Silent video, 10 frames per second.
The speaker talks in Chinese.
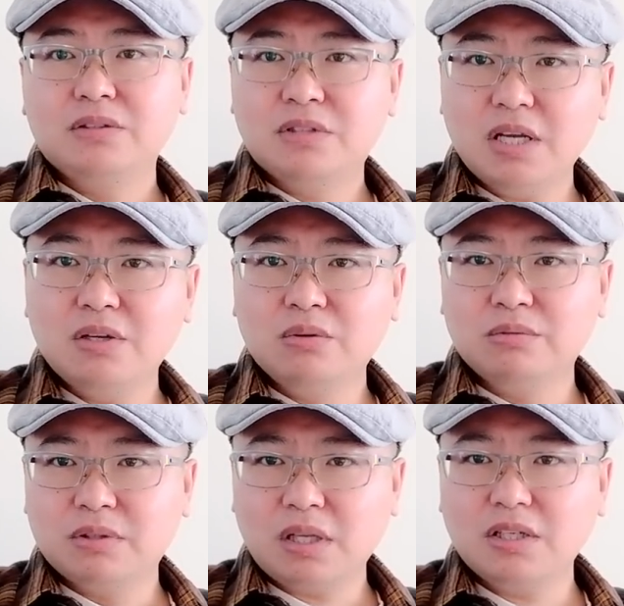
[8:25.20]
就这
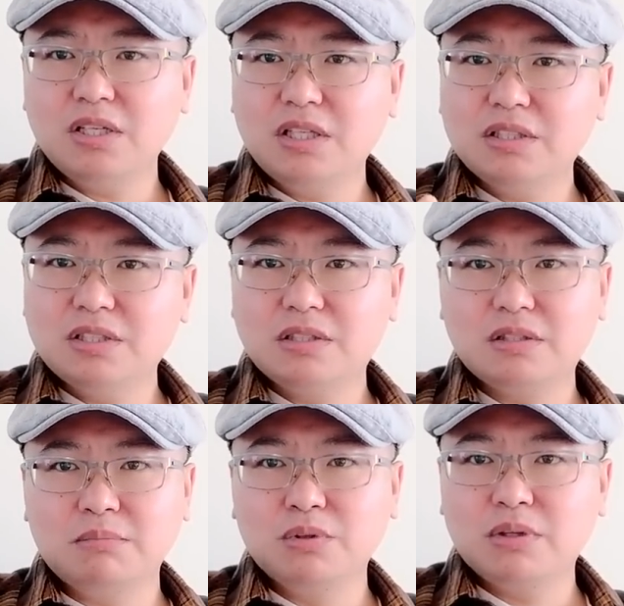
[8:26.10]
种，它是一个
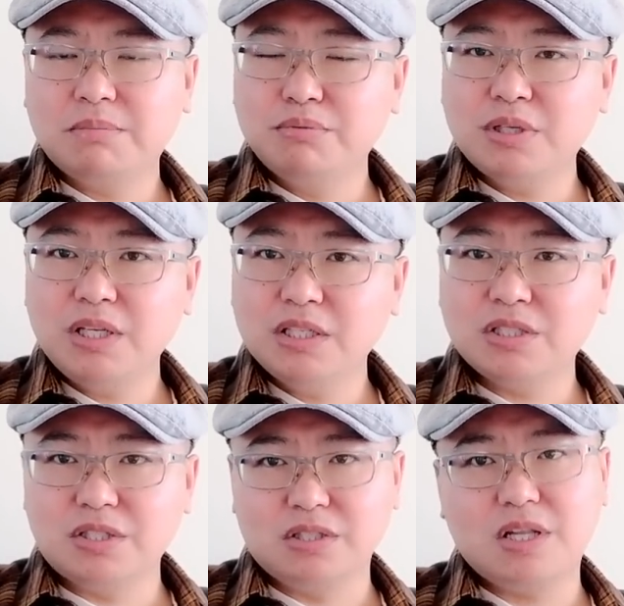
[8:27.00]
怎么说？它不是一
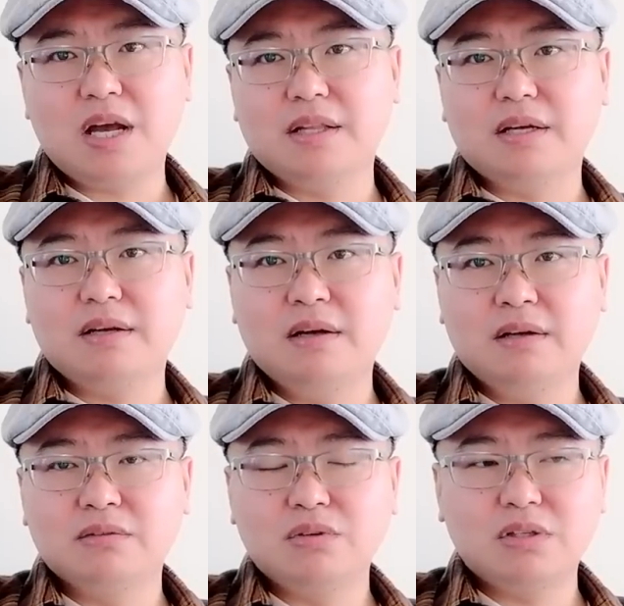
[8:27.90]
个时代的
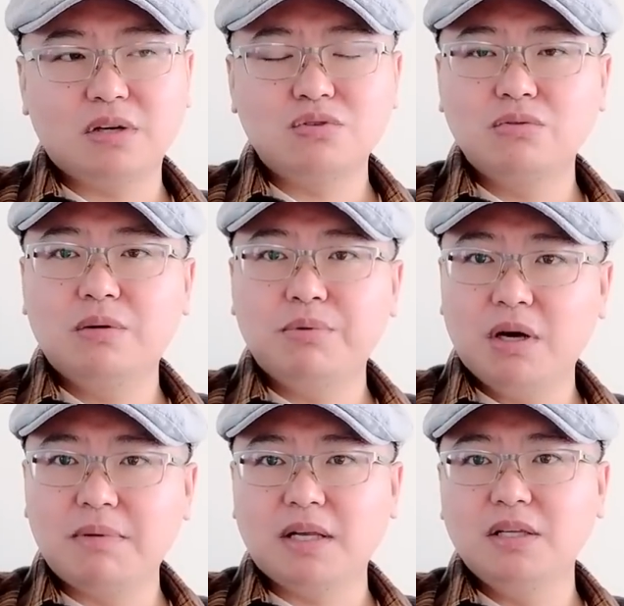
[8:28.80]
啊，所以咱中国
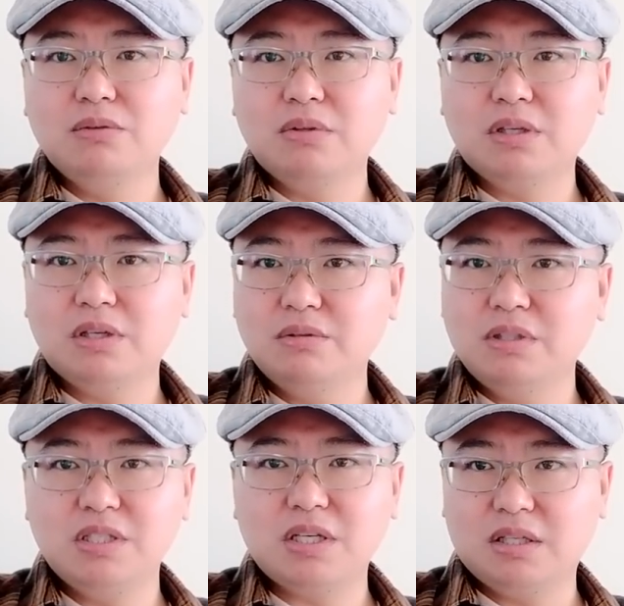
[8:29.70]
不要把印度这个核
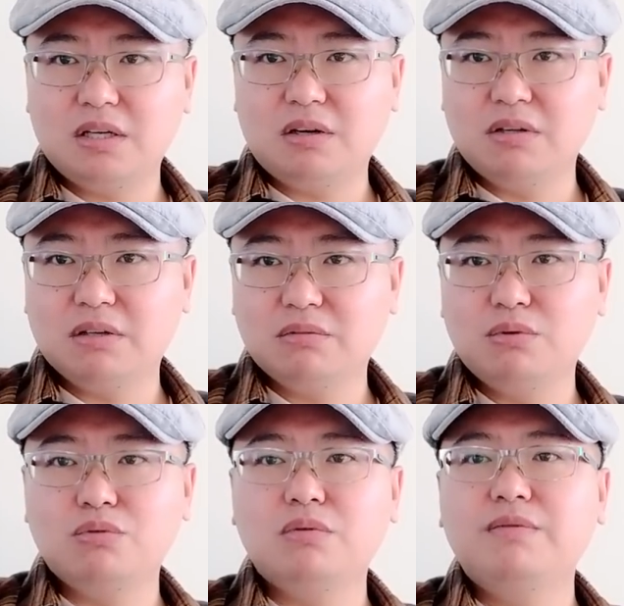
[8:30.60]
武器想得好像
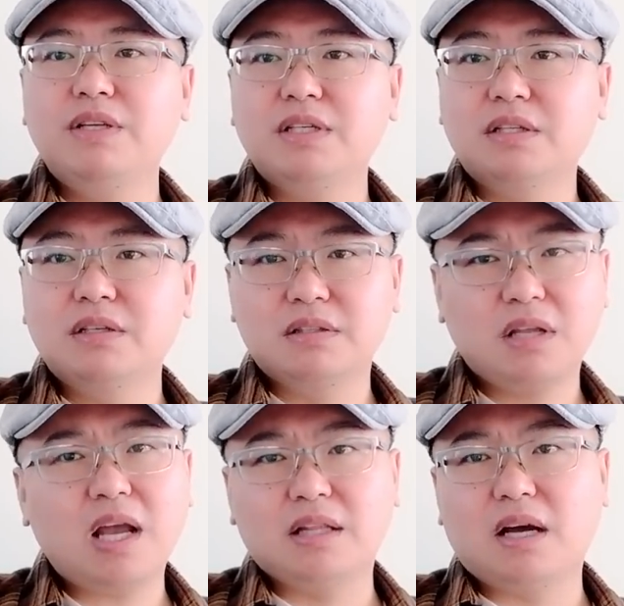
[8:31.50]
对中国威胁
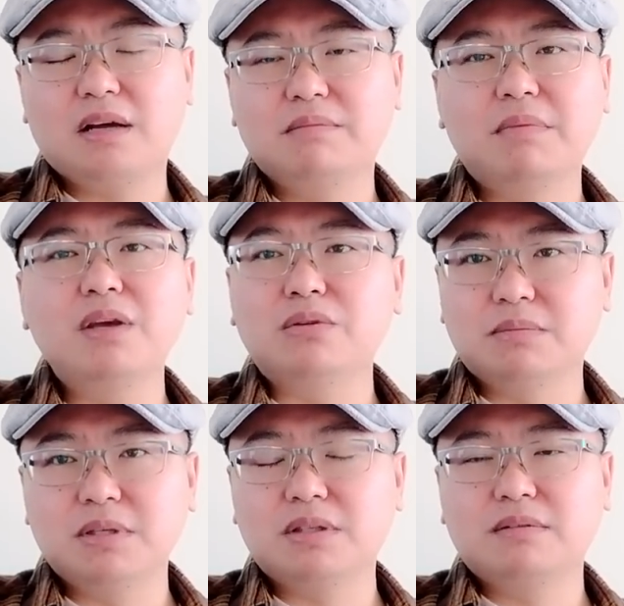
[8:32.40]
太大，没
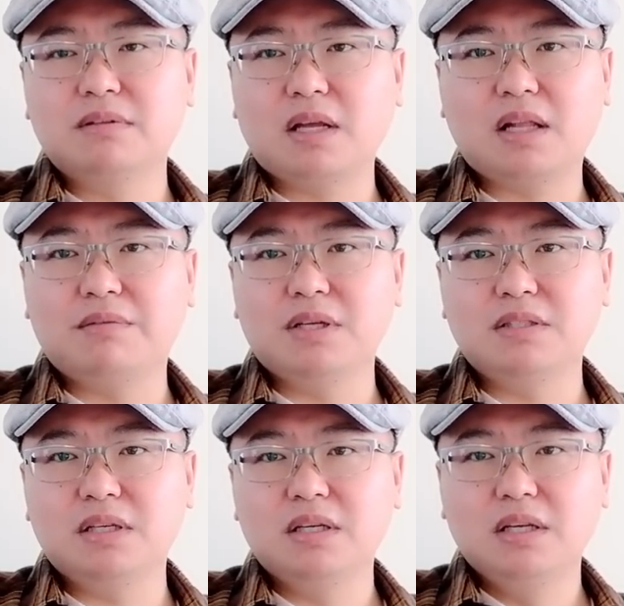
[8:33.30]
有什么太大威
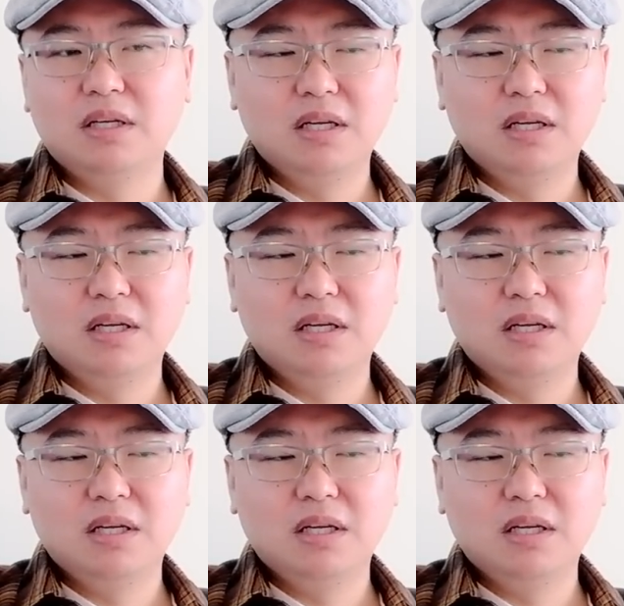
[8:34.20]
胁。